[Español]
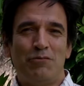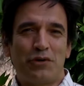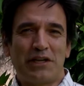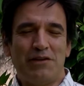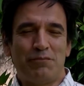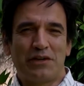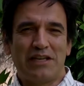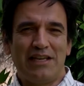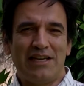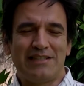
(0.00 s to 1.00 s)
¿Por qué?
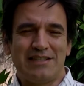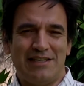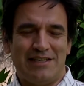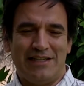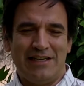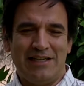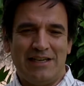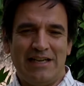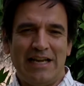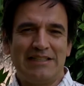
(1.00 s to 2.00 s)
Porque hace
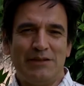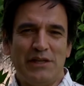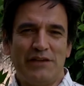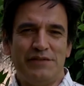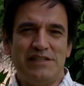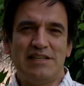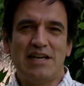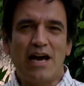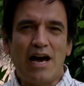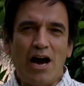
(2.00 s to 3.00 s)
la actividad física,